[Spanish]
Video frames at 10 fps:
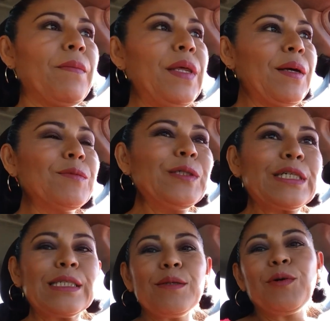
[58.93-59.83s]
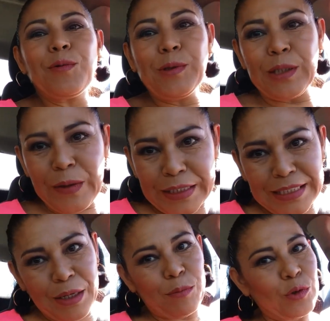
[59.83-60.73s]
Me da muchísimo gusto que
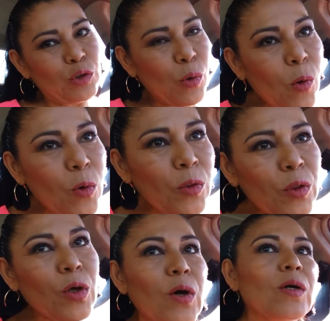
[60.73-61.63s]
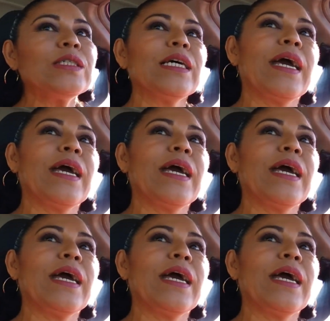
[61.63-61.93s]
estemos juntos.